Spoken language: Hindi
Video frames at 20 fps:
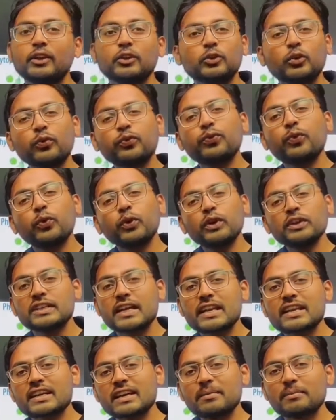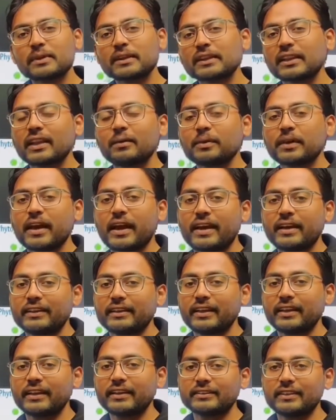तो फूड चेन का मतलब क्या है एक
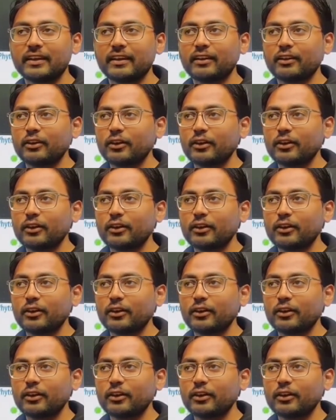तरीके से